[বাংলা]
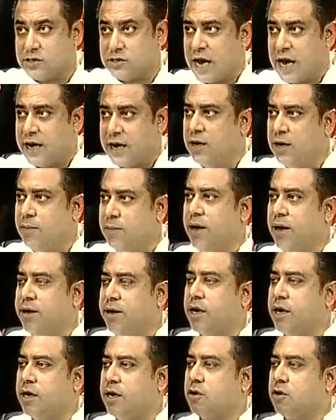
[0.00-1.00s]
একটা চ্যানেল
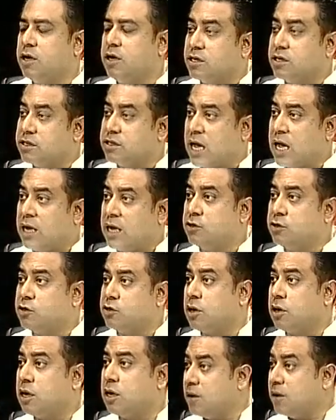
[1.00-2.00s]
মেনটেন করে সে
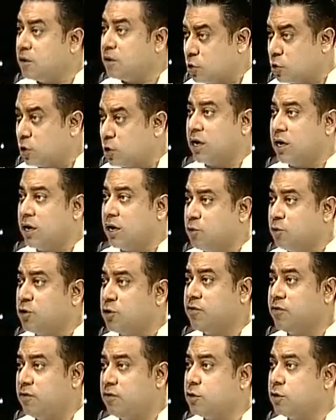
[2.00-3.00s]
স্থানীয় সরকারে
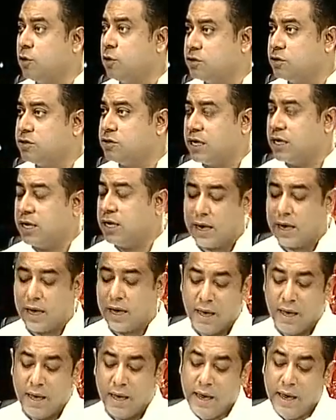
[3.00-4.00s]
প্রতিফলিত হচ্ছে
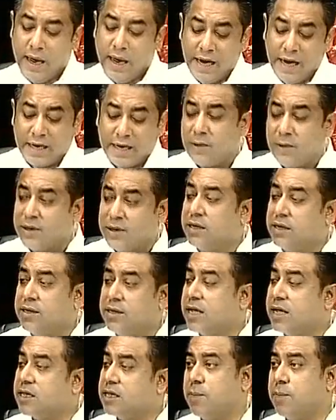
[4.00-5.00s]
কিনা এটা
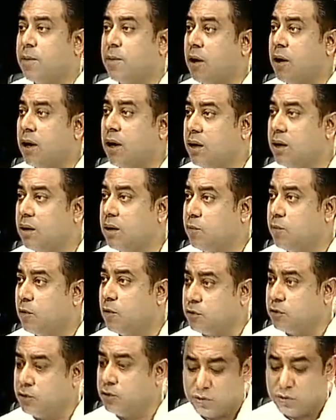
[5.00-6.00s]
আমাদের দেখতে পাওয়া
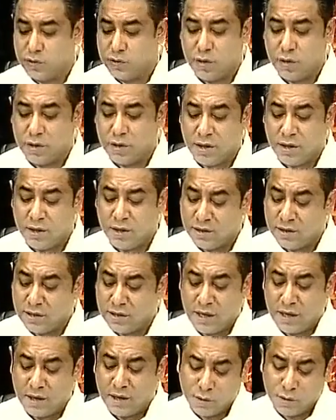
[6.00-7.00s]
বড্ড জরুরি
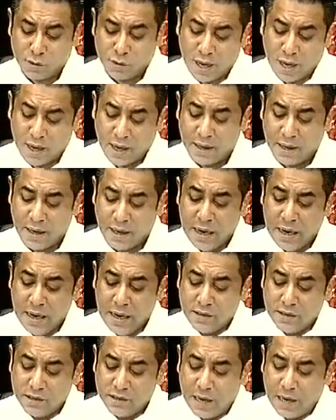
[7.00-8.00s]
সে সুতরাং
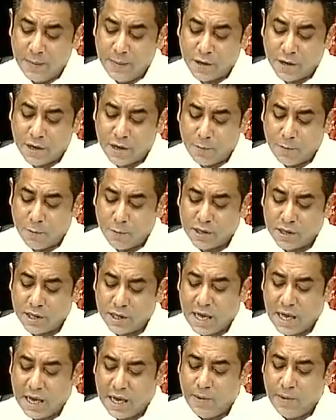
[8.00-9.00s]
সেই প্রেক্ষাপট
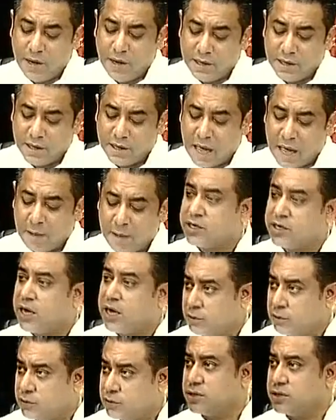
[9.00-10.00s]
থেকে এই বিলটিকে
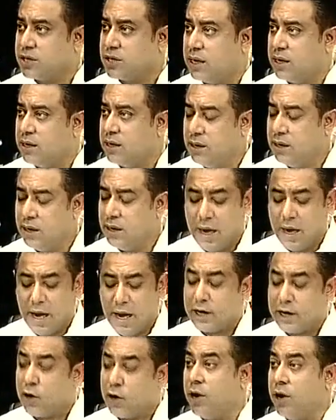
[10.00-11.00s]
আমি স্বাগত জানাই
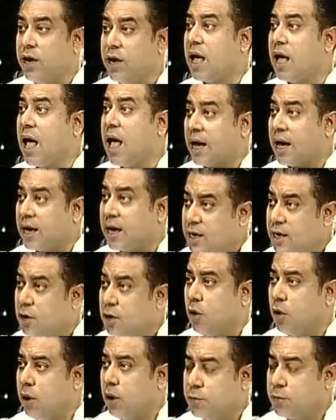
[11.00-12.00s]
এটা অনেক
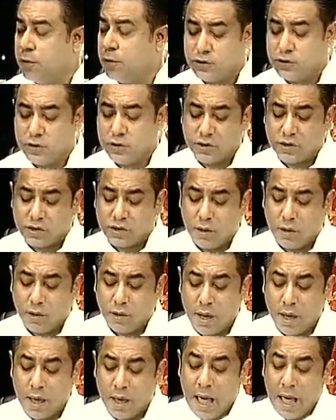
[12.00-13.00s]
আগেই হওয়া প্রয়োজন
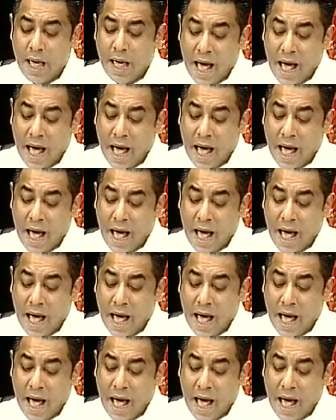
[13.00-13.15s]
ছিল